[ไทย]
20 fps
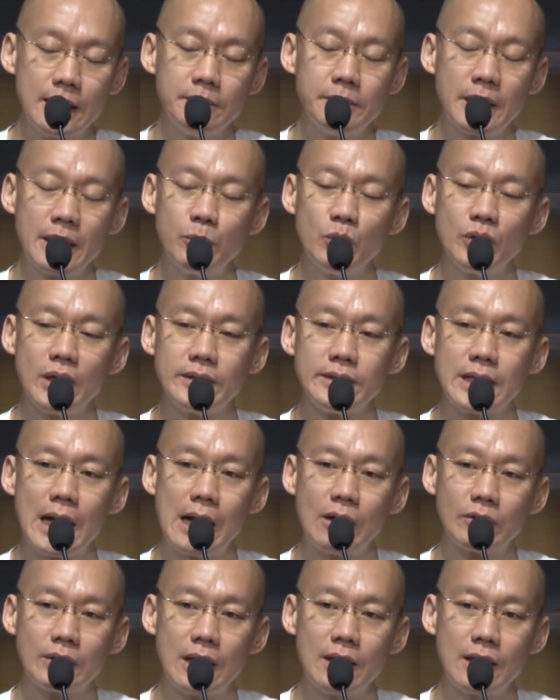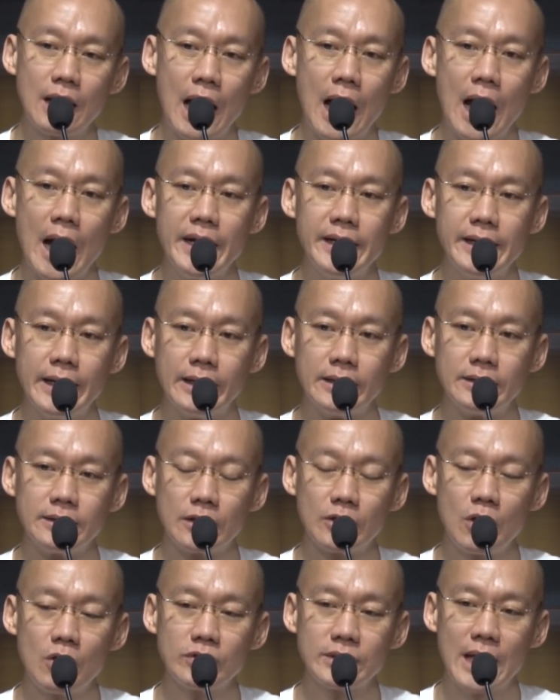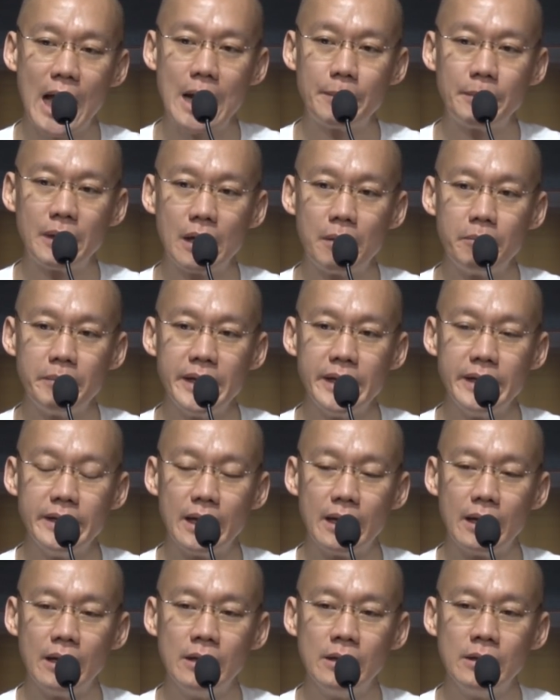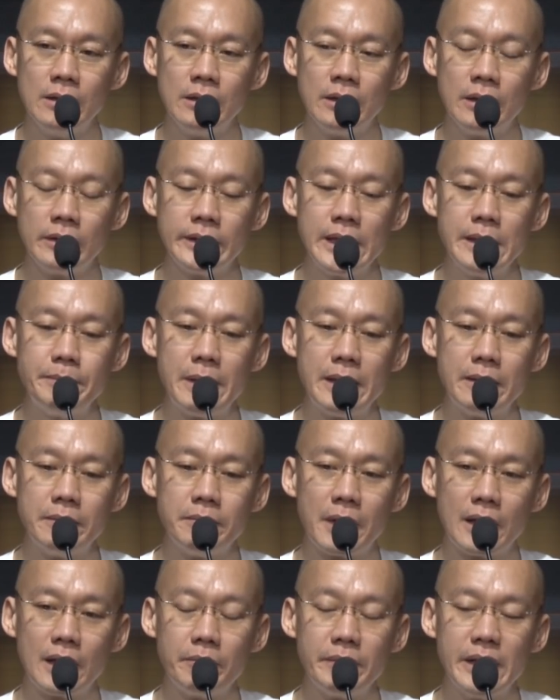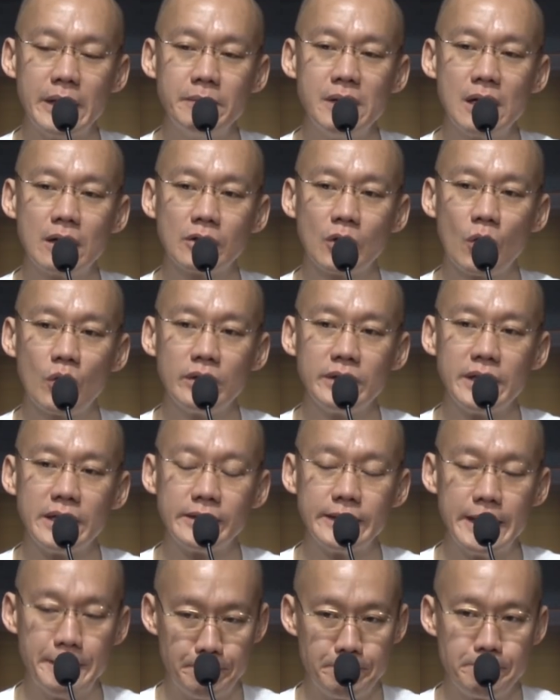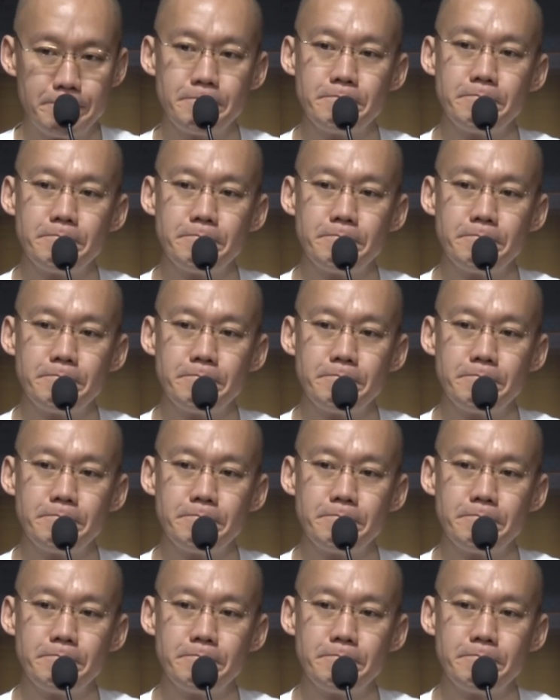นั้นพระพุทธเจ้าทั้งหลายเนี่ย จะต้องสร้างบารมีเนี่ยที่เป็นบารมีเบื้องต้นเนี่ยสิ